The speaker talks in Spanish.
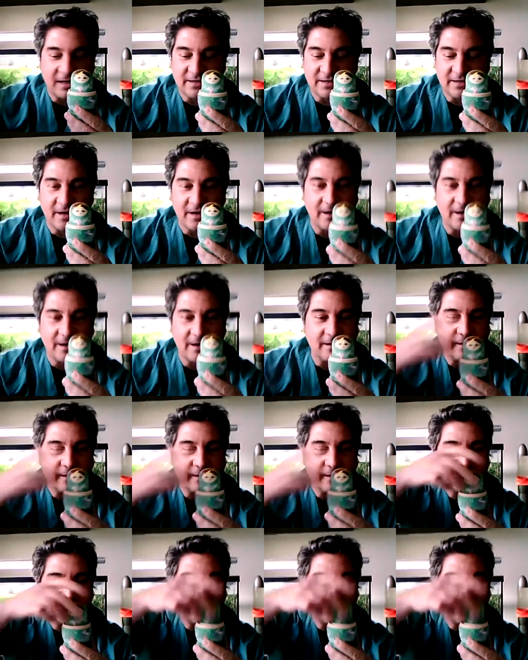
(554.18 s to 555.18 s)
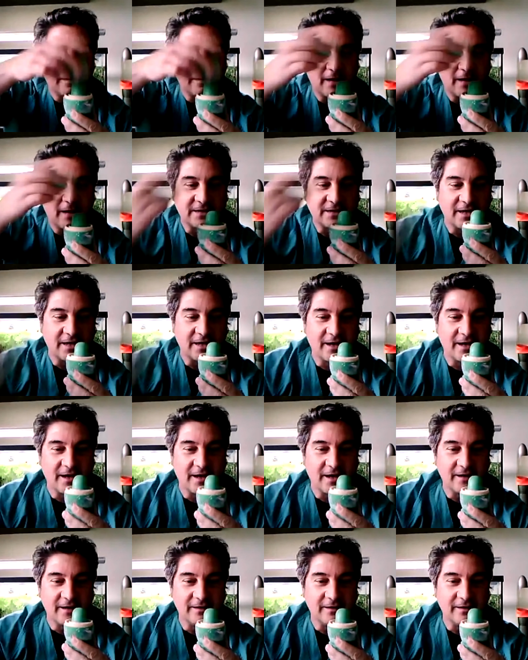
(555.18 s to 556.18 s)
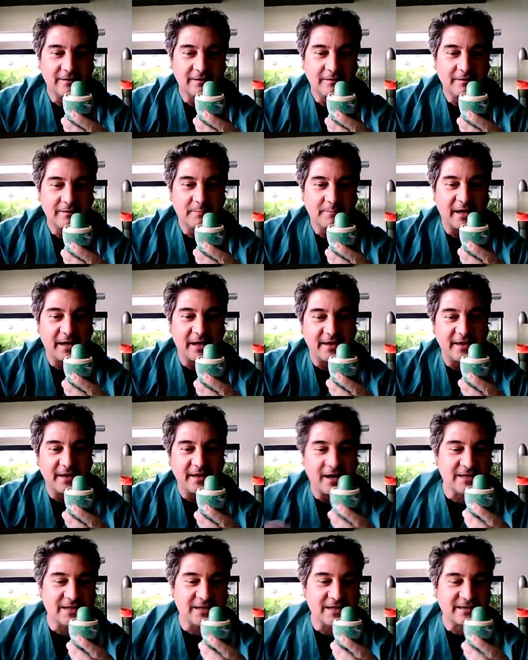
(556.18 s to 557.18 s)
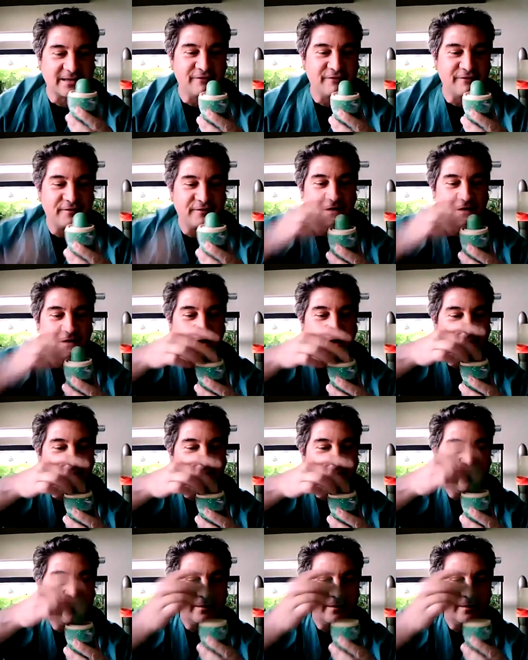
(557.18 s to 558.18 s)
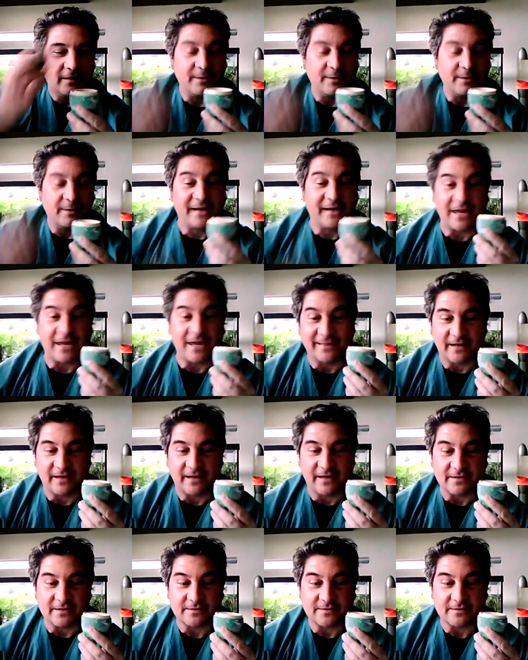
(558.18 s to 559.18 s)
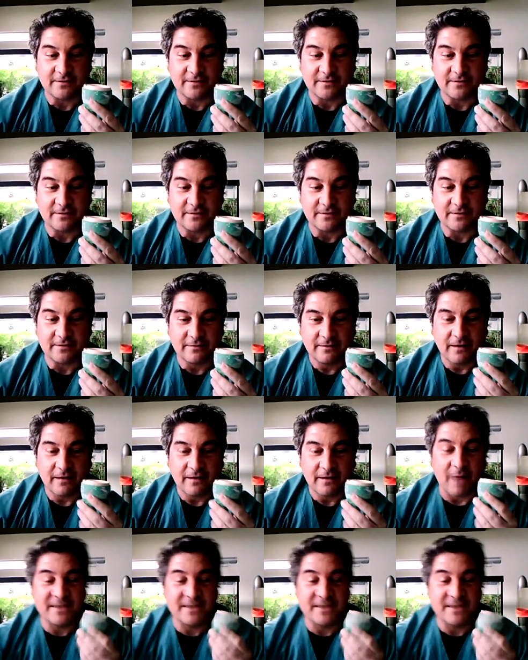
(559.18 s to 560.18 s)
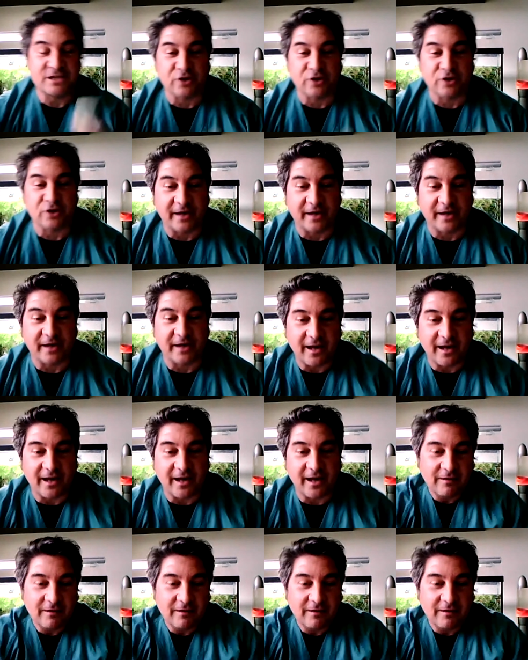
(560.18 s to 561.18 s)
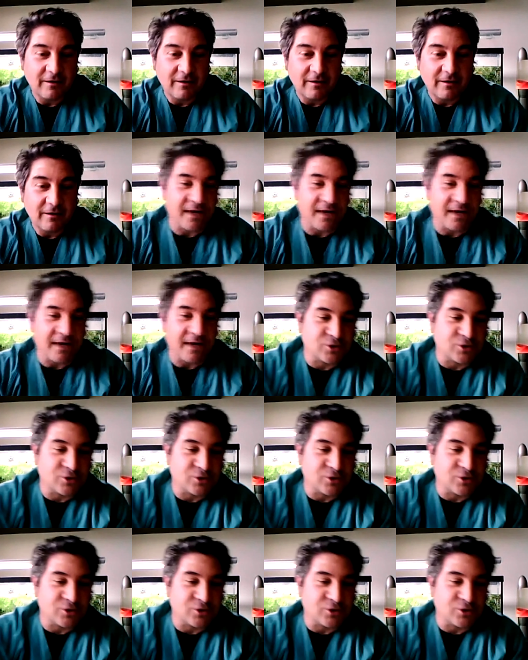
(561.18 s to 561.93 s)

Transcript: a sacar, a sacar para llegar hasta el final y ver qué hay detrás. A ver si eso es real, eso